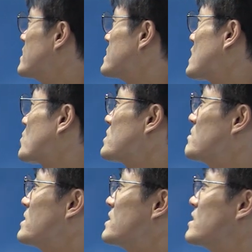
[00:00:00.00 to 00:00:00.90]
자,
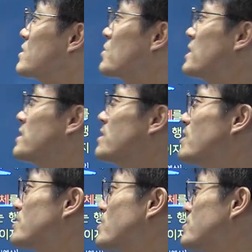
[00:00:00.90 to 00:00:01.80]
통신 매체를
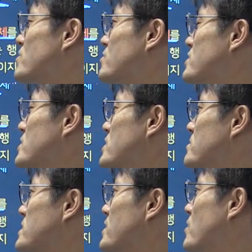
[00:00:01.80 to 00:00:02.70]
통하여 성적 수치심이나